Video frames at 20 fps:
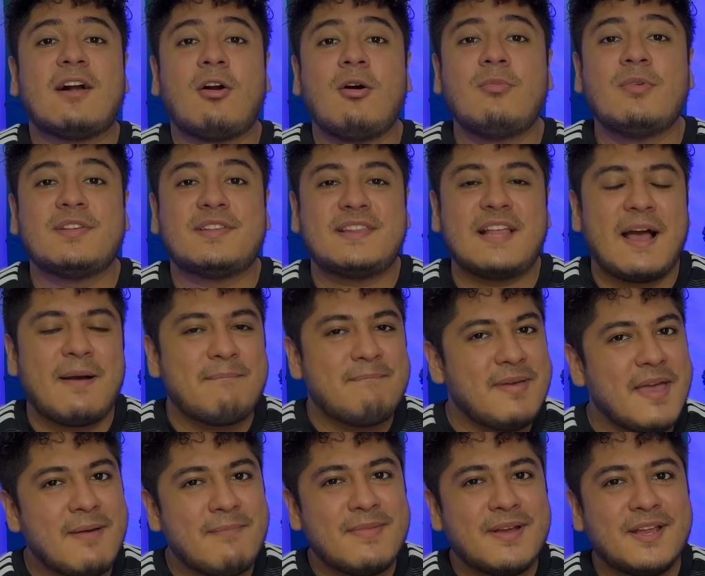¿cómo están?
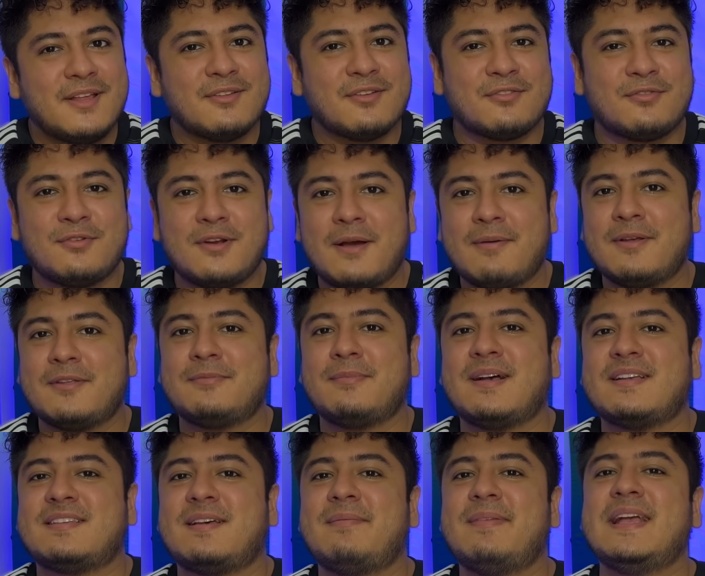Bienvenidos una vez
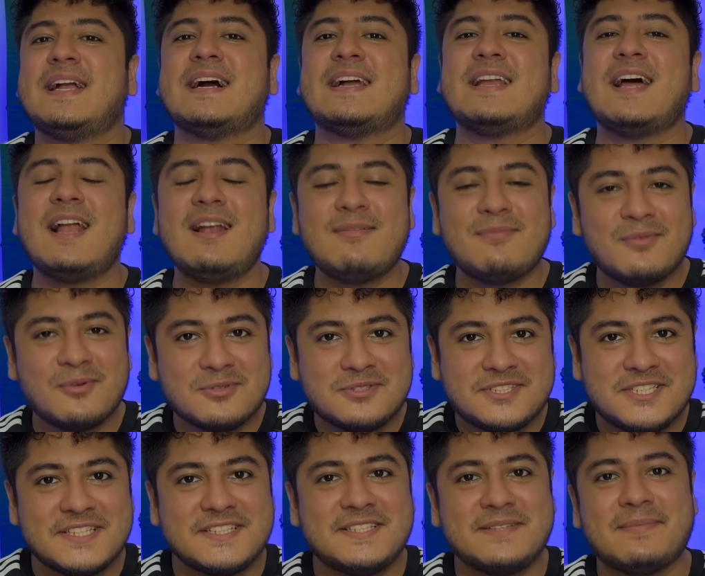más a mi canal.
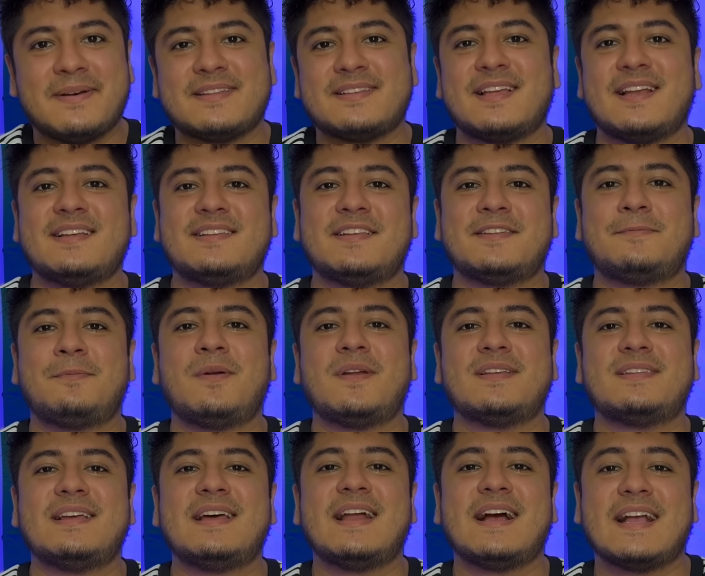Muchísimas gracias por
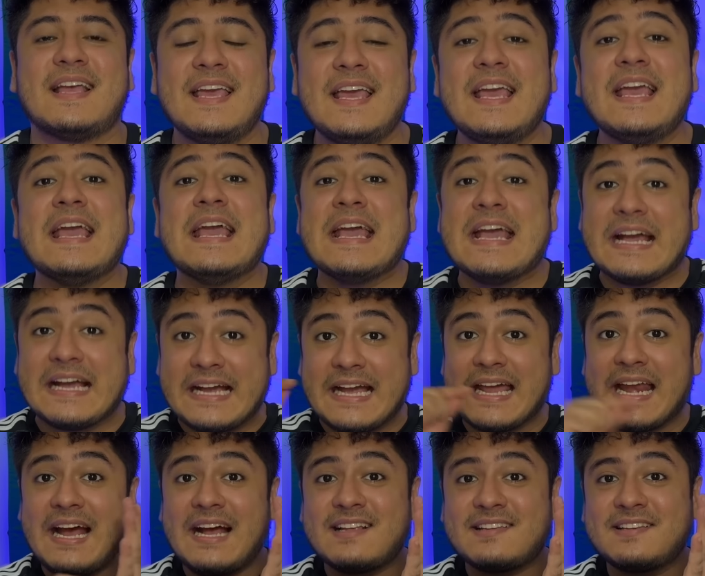estar aquí.
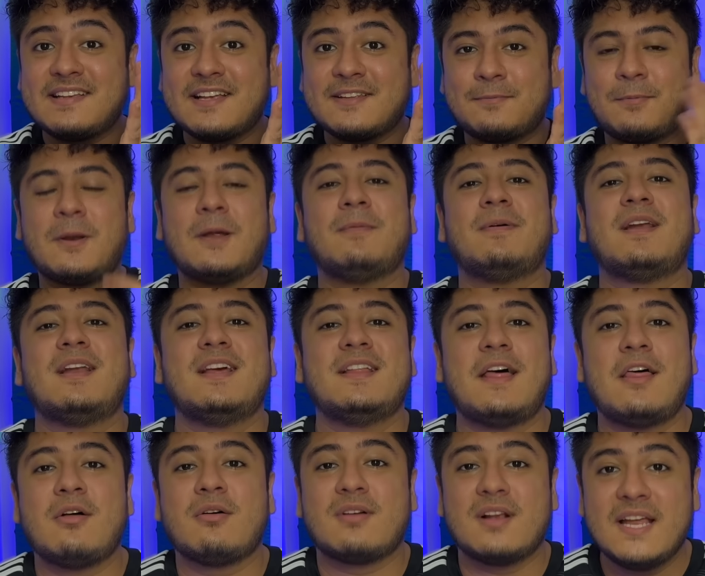Gracias por haberle
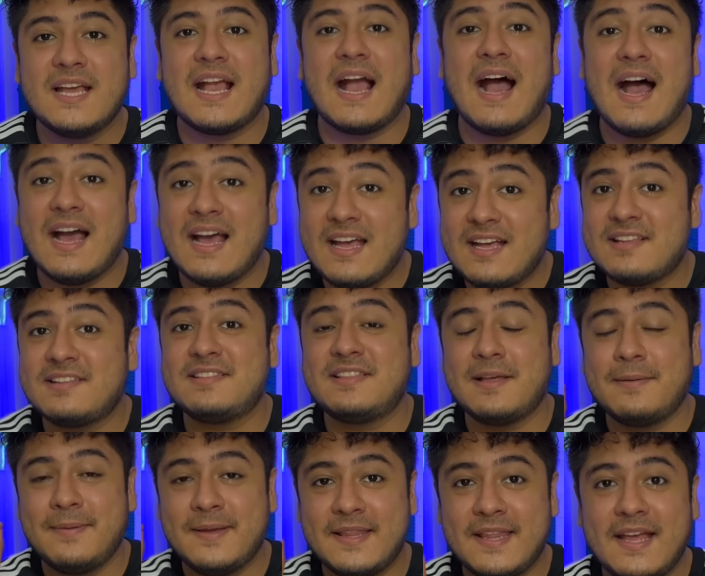dado clic a
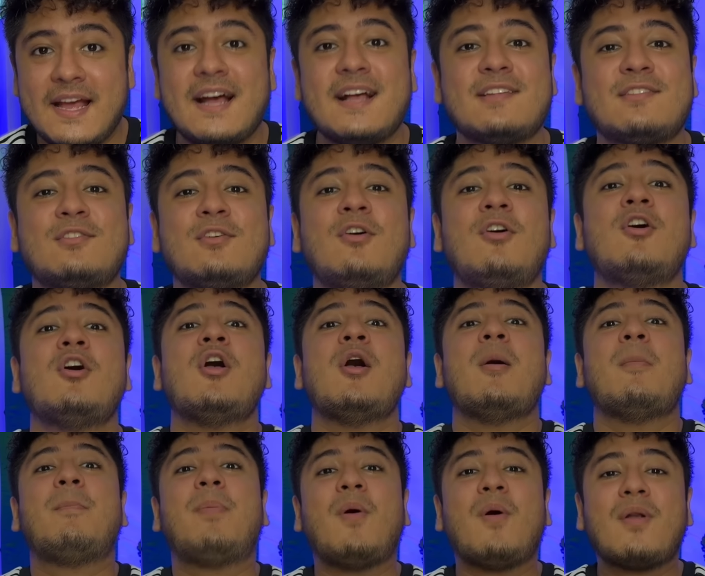este videazo.
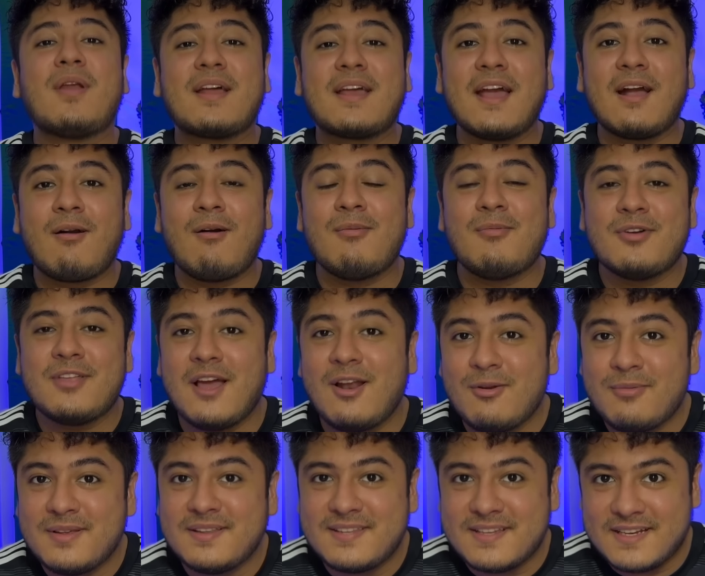Porque como ya
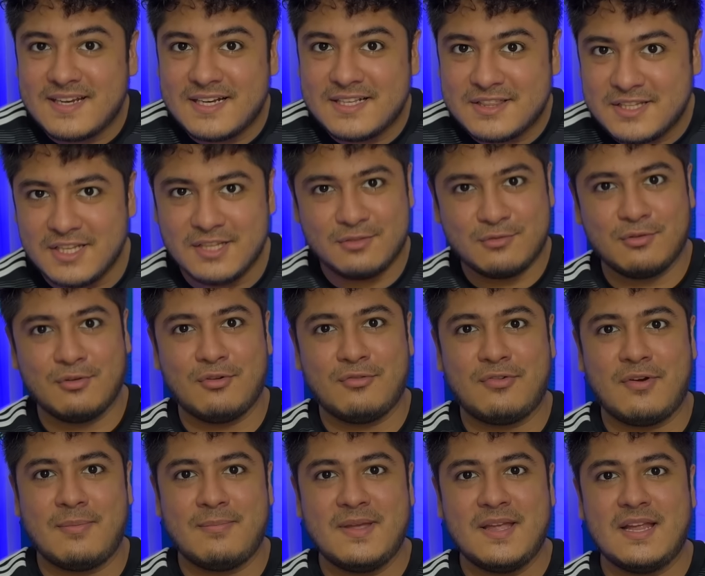lo viste en el título,
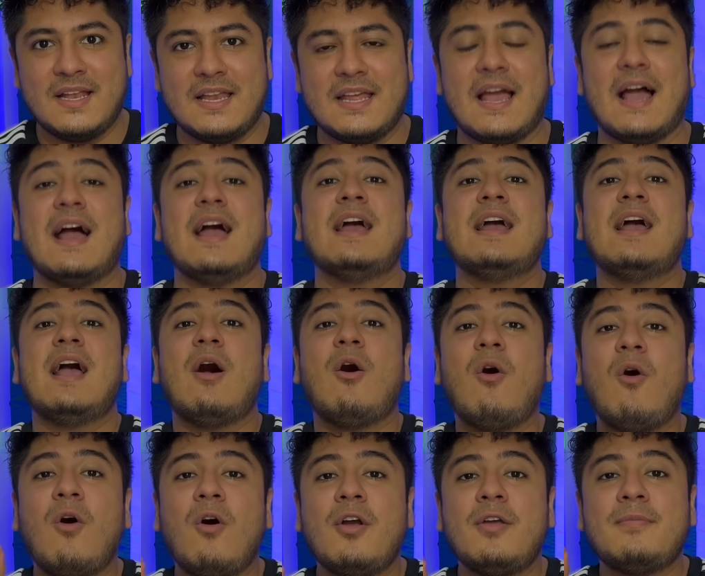familia,
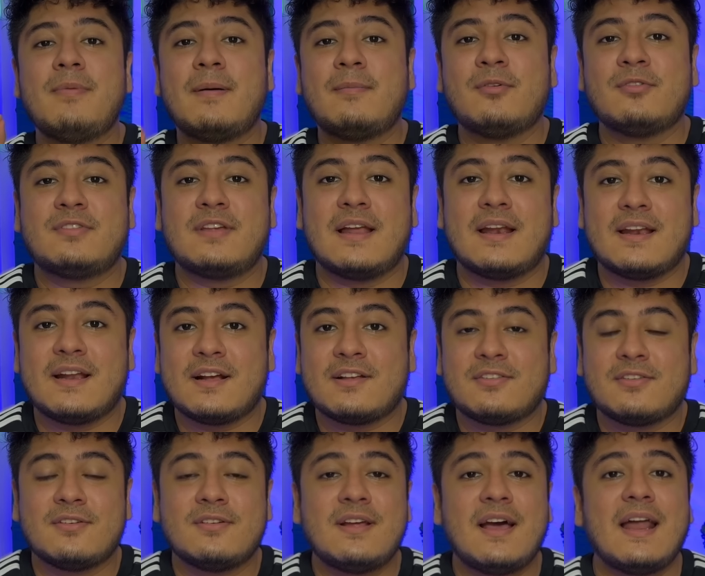hoy vamos a
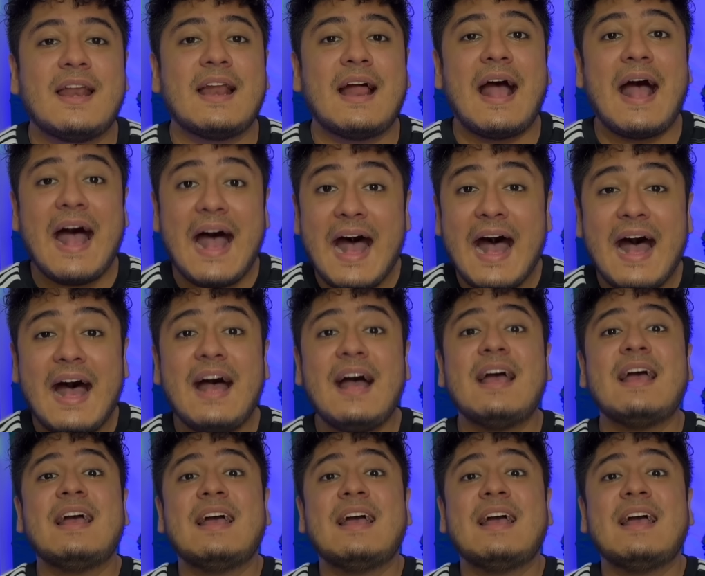reaccionar a